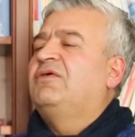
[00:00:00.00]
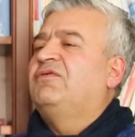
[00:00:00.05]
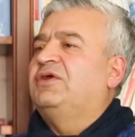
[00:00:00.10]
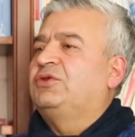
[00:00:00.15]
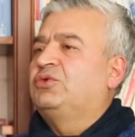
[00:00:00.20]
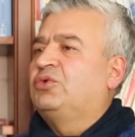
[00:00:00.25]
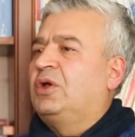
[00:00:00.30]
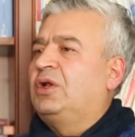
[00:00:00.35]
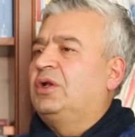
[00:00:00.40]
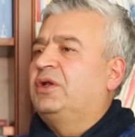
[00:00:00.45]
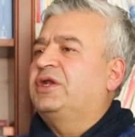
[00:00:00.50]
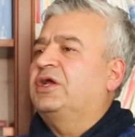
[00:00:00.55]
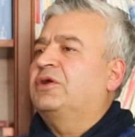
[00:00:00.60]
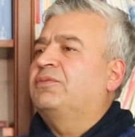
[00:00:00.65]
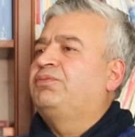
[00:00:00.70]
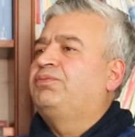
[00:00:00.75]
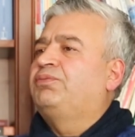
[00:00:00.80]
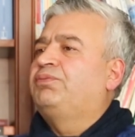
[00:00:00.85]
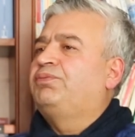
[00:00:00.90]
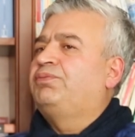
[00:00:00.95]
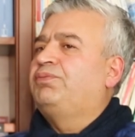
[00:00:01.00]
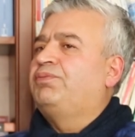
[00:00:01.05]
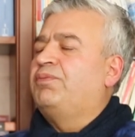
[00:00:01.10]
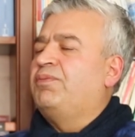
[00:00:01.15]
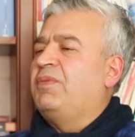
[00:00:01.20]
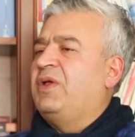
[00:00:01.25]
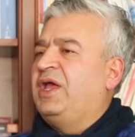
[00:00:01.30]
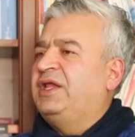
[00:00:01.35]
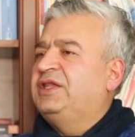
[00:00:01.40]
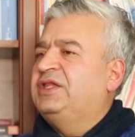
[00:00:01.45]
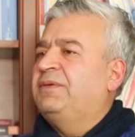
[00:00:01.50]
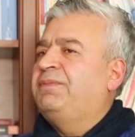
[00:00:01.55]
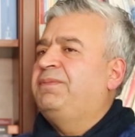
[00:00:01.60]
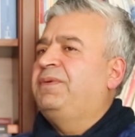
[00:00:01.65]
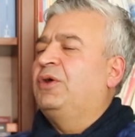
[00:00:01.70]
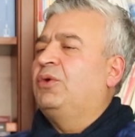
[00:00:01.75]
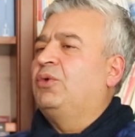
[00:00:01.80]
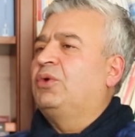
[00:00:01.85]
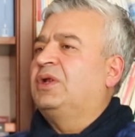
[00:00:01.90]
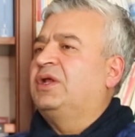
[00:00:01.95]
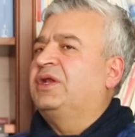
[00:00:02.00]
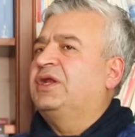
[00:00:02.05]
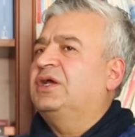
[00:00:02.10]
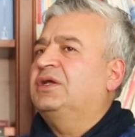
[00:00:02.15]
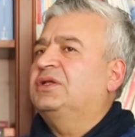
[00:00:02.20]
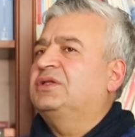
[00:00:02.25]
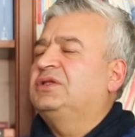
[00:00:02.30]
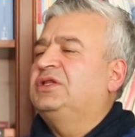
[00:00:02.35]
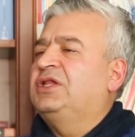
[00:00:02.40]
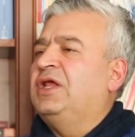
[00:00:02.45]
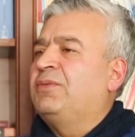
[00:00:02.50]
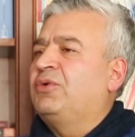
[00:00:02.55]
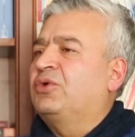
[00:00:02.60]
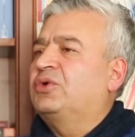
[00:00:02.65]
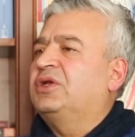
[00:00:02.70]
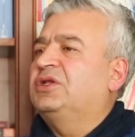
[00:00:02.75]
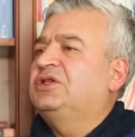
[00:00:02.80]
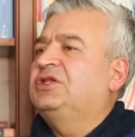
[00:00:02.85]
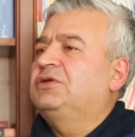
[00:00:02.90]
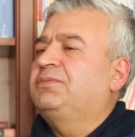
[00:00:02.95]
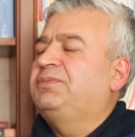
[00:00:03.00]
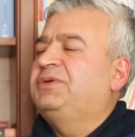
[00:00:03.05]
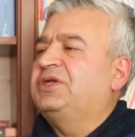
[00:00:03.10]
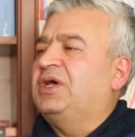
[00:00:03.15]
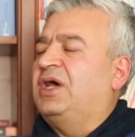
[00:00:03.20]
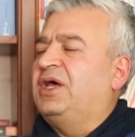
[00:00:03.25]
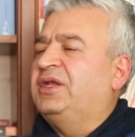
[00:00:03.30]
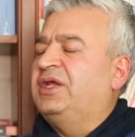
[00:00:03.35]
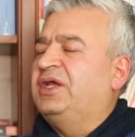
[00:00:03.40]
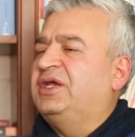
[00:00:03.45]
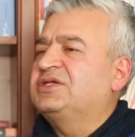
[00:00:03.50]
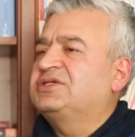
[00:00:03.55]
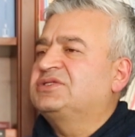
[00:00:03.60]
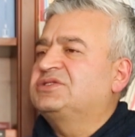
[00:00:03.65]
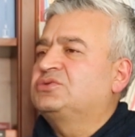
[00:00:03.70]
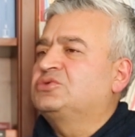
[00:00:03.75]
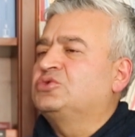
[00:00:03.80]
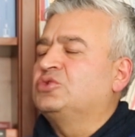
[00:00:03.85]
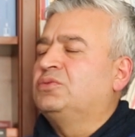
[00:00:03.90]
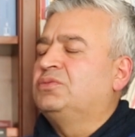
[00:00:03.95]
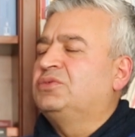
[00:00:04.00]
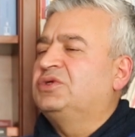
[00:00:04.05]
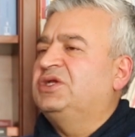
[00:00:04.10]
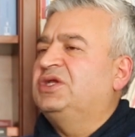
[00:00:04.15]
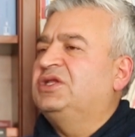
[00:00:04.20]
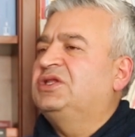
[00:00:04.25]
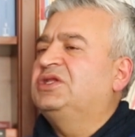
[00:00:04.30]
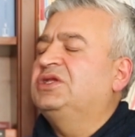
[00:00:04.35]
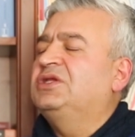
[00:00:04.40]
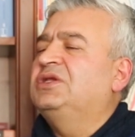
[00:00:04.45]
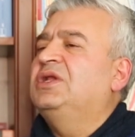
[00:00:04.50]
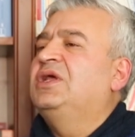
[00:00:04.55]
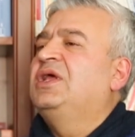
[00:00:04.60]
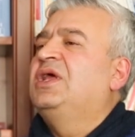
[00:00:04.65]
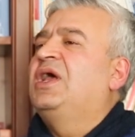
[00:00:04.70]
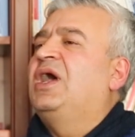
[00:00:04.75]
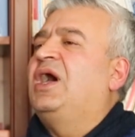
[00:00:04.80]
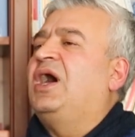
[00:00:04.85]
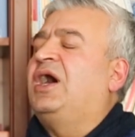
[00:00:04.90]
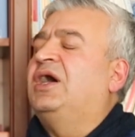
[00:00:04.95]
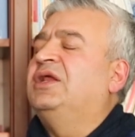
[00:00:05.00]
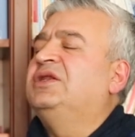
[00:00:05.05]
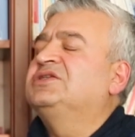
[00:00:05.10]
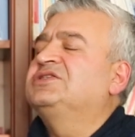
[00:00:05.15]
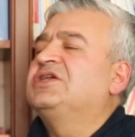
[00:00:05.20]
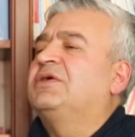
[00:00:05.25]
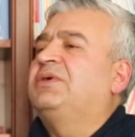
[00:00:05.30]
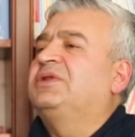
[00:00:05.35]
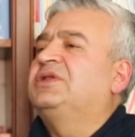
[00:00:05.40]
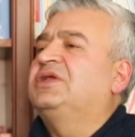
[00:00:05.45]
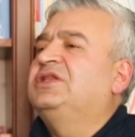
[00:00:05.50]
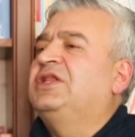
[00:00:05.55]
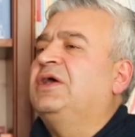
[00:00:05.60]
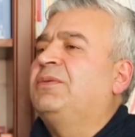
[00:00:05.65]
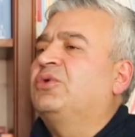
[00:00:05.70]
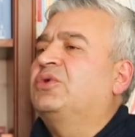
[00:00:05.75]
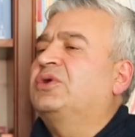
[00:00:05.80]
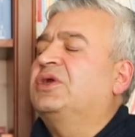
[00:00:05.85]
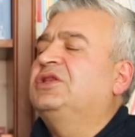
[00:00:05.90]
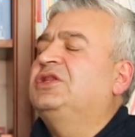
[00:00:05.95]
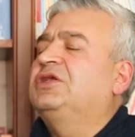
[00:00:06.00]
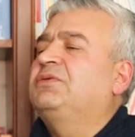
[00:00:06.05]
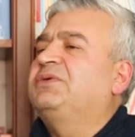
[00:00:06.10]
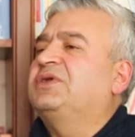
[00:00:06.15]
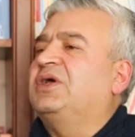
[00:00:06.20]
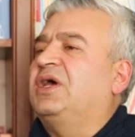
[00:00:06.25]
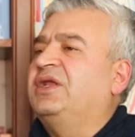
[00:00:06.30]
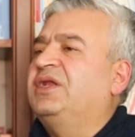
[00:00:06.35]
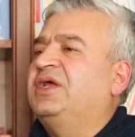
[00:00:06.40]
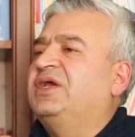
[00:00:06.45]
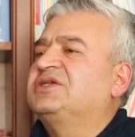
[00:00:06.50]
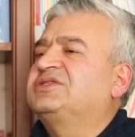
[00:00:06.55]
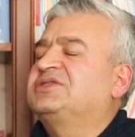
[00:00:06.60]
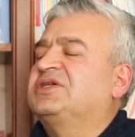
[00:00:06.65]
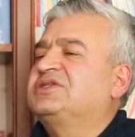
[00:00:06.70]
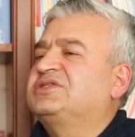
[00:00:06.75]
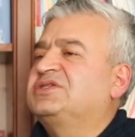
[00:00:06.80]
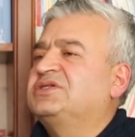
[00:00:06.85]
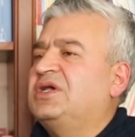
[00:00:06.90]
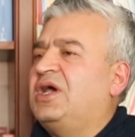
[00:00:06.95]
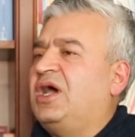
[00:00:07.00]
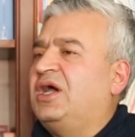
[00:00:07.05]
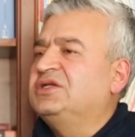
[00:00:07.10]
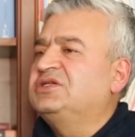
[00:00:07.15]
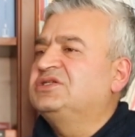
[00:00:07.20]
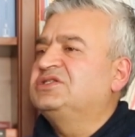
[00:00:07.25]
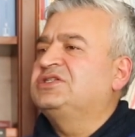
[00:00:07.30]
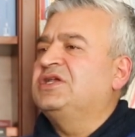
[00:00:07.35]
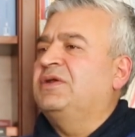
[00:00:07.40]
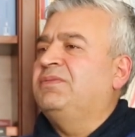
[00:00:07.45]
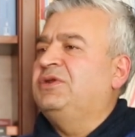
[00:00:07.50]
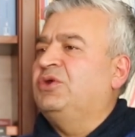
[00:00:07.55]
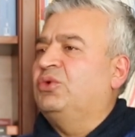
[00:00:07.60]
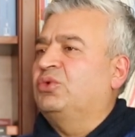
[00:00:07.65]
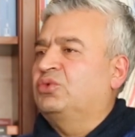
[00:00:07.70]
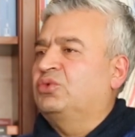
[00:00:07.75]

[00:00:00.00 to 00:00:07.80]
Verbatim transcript: ve doğal olarak HDP olarak demokratik bir anayasa cumhuriyetin aynı zamanda demokratik bir anayasası hangi zemine